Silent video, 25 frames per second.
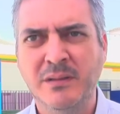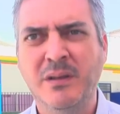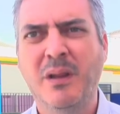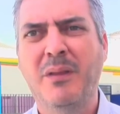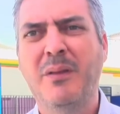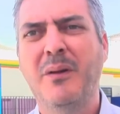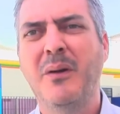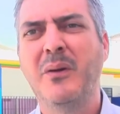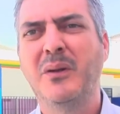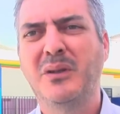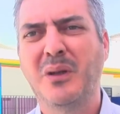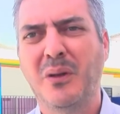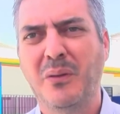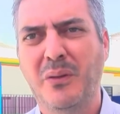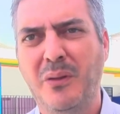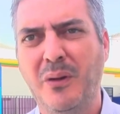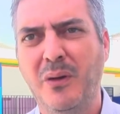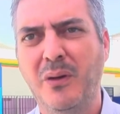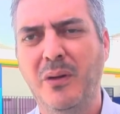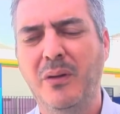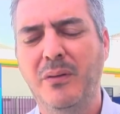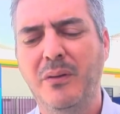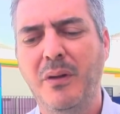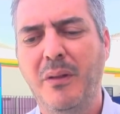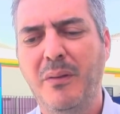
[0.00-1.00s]
no solo nuestro
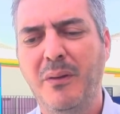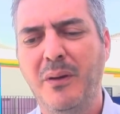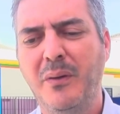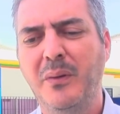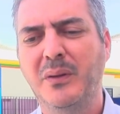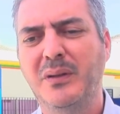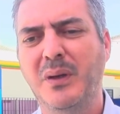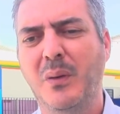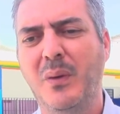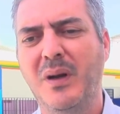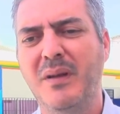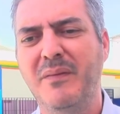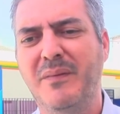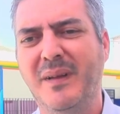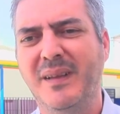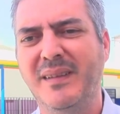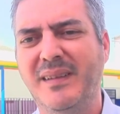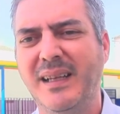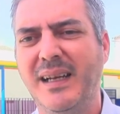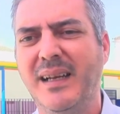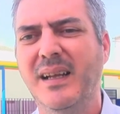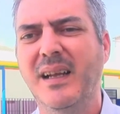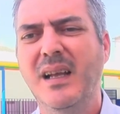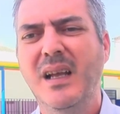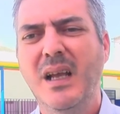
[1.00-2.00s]
solo en nuestra escuela
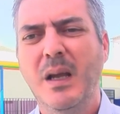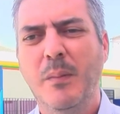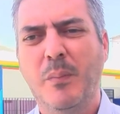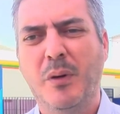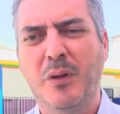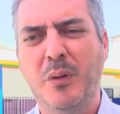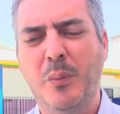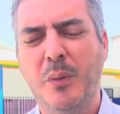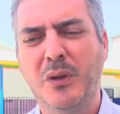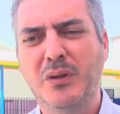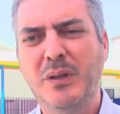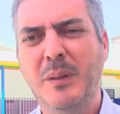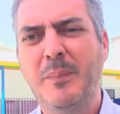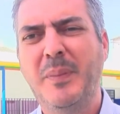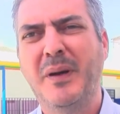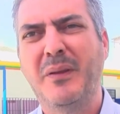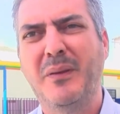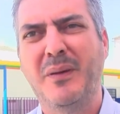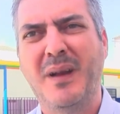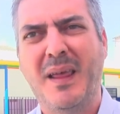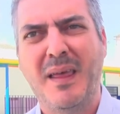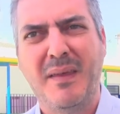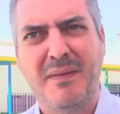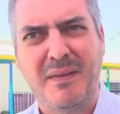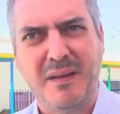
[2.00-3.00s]
infantil, por supuesto al
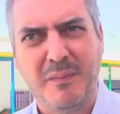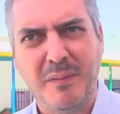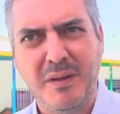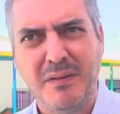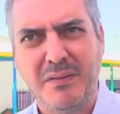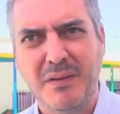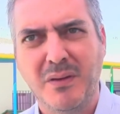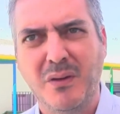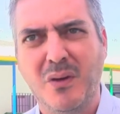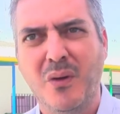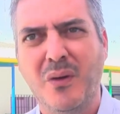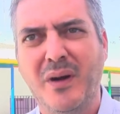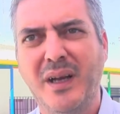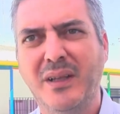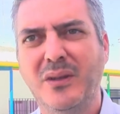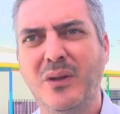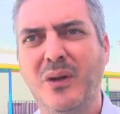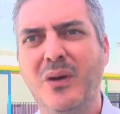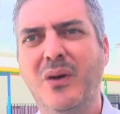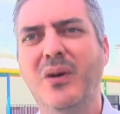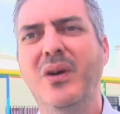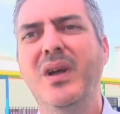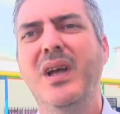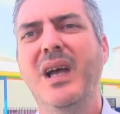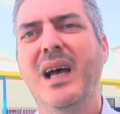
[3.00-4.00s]
personal de servicio, en
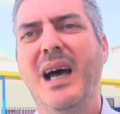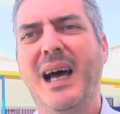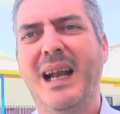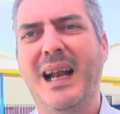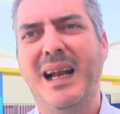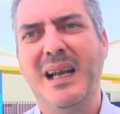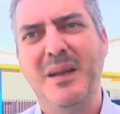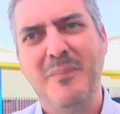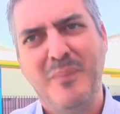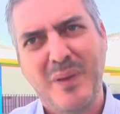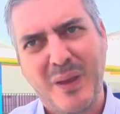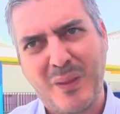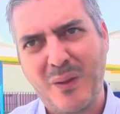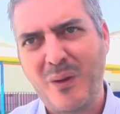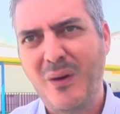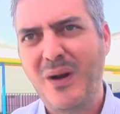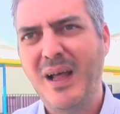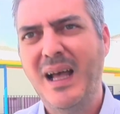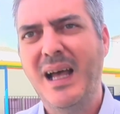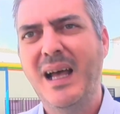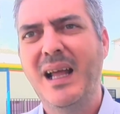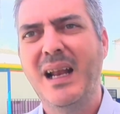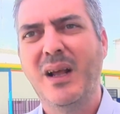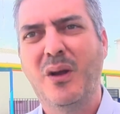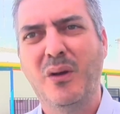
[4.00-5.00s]
concreto a las
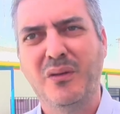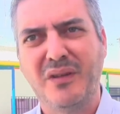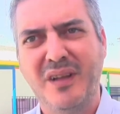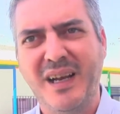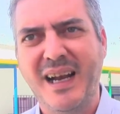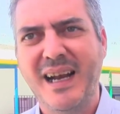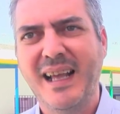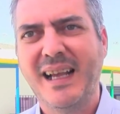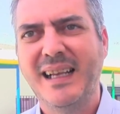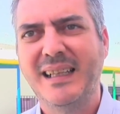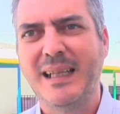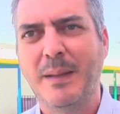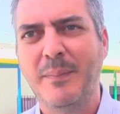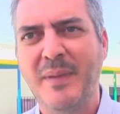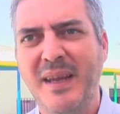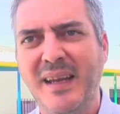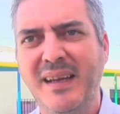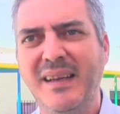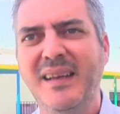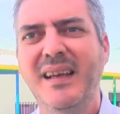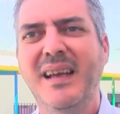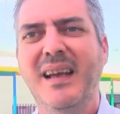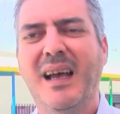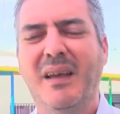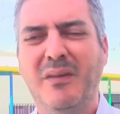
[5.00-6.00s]
limpiadoras, a las cocineras, que
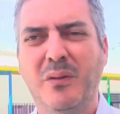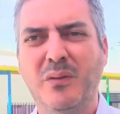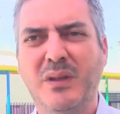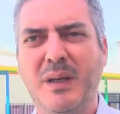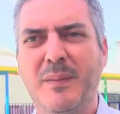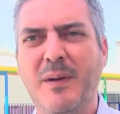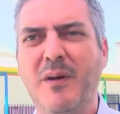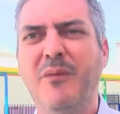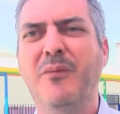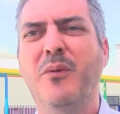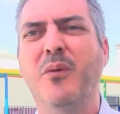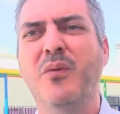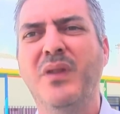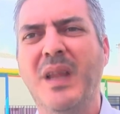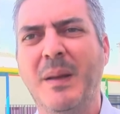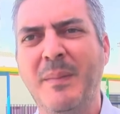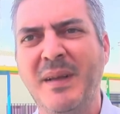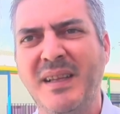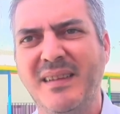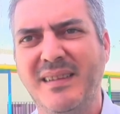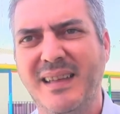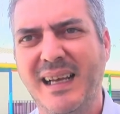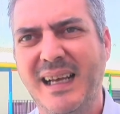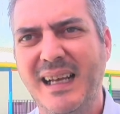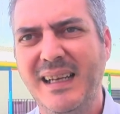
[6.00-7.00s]
también hacen un trabajo
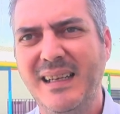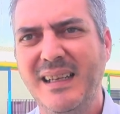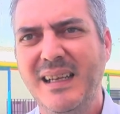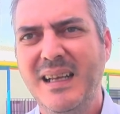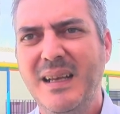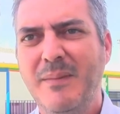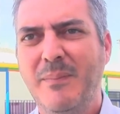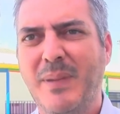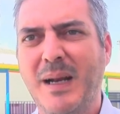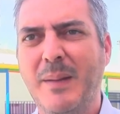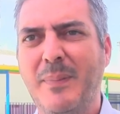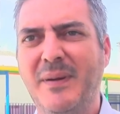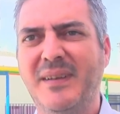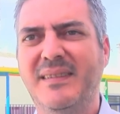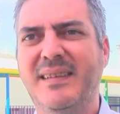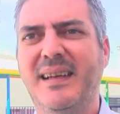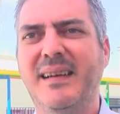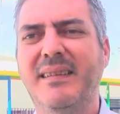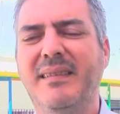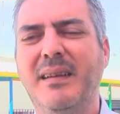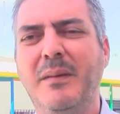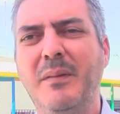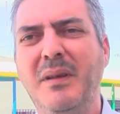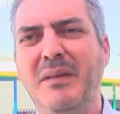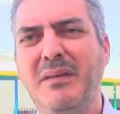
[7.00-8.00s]
fundamental para prestar
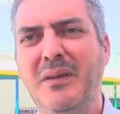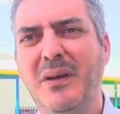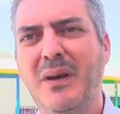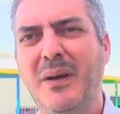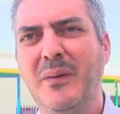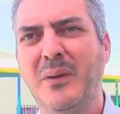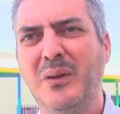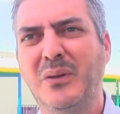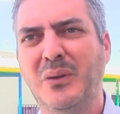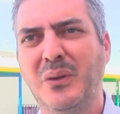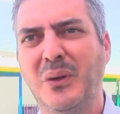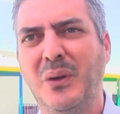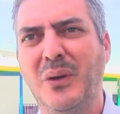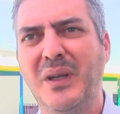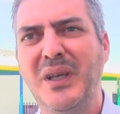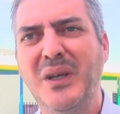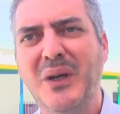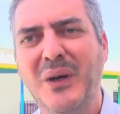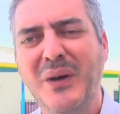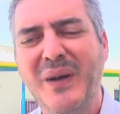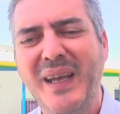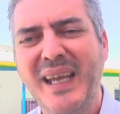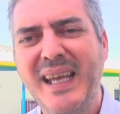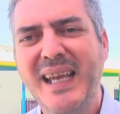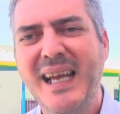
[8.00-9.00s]
el servicio a nuestros
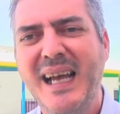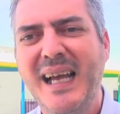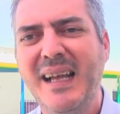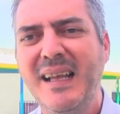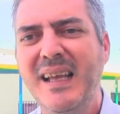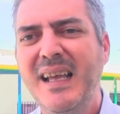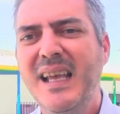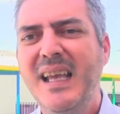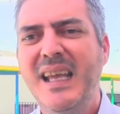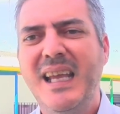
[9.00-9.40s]
hijos e hijas.